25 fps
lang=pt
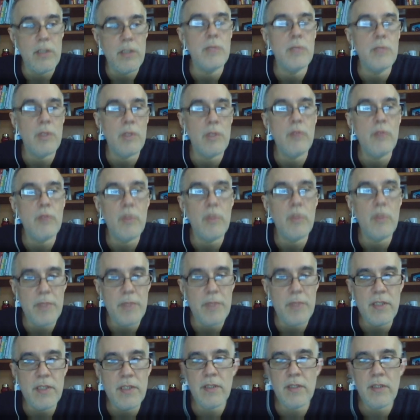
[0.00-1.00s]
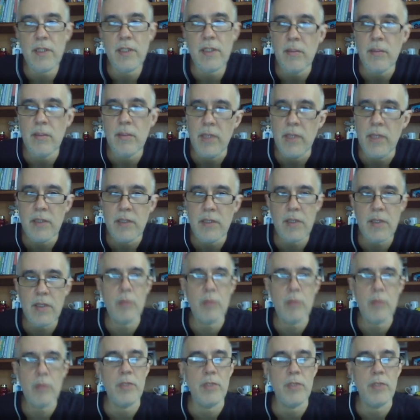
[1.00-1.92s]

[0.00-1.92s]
Então eu vou apresentar também esses argumentos.